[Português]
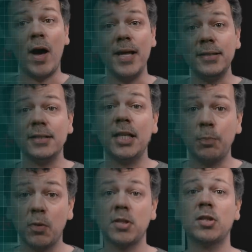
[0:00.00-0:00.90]

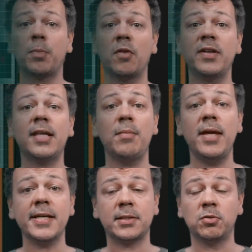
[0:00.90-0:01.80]
43% de
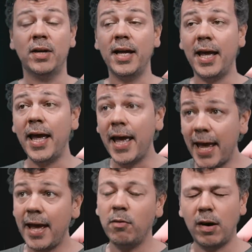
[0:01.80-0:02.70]
aproveitamento
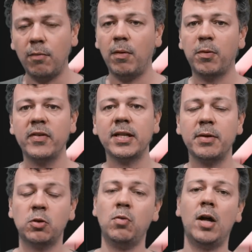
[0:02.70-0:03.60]
é um, um
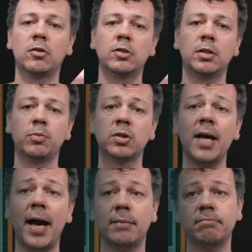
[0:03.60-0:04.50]
aproveitamento alto de se
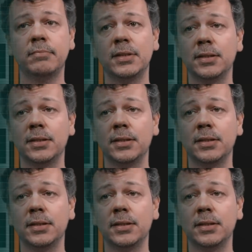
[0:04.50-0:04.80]
buscar?